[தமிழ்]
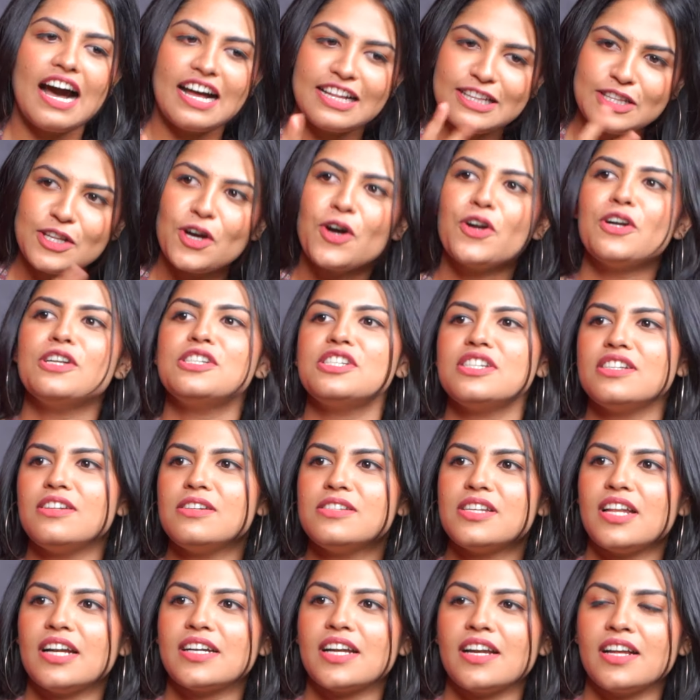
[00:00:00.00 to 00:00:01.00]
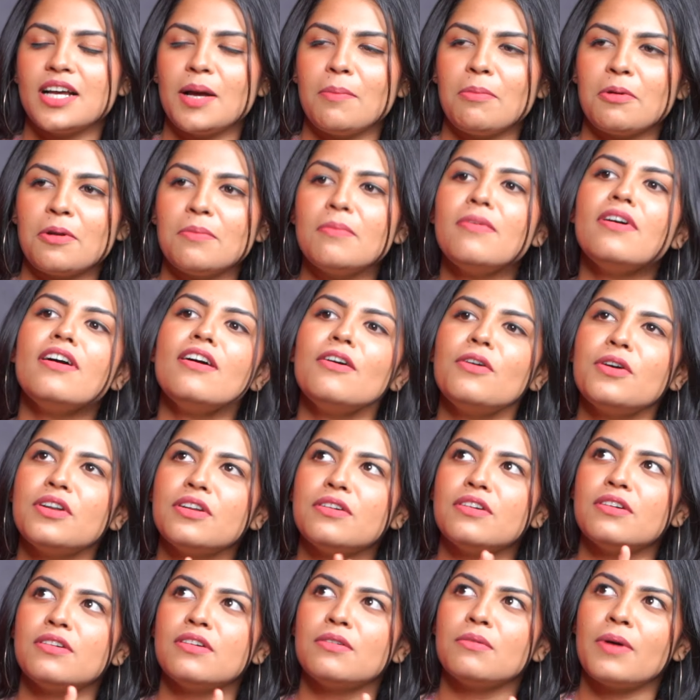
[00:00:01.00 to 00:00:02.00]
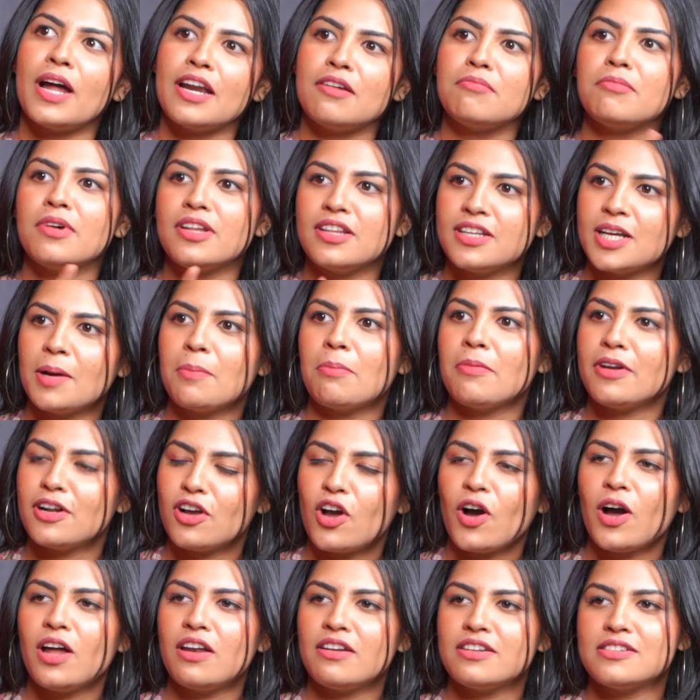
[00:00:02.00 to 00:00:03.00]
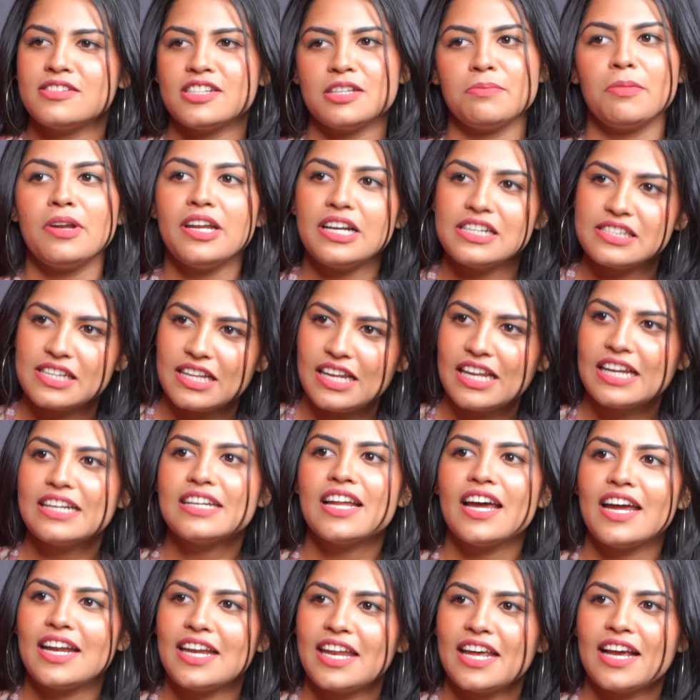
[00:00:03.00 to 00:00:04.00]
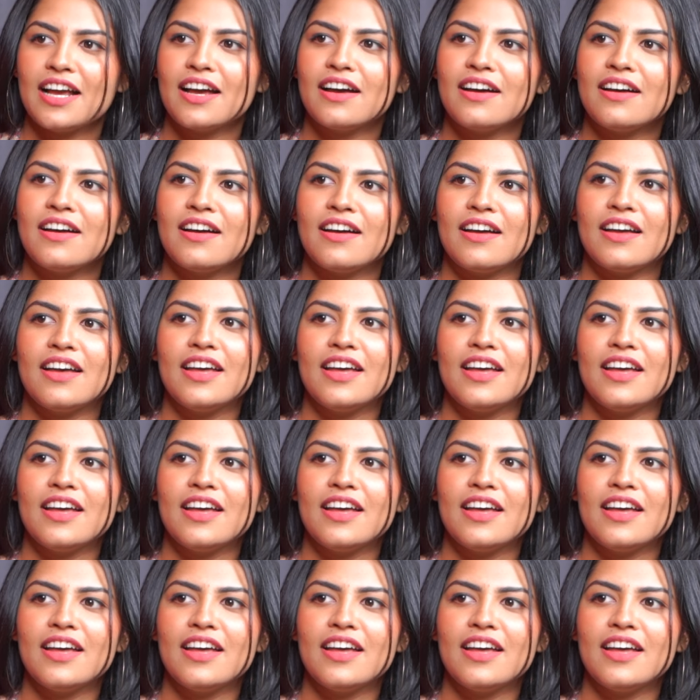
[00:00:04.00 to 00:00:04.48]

அந்த ஆடிஷன்ல செலக்ட் ஆனதுக்கு அப்புறமா ஒரு ஒன் மந்த்க்கு அப்புறம் எனக்கு கால் வந்துச்சு நீங்க செலக்ட் ஆயிட்டீங்க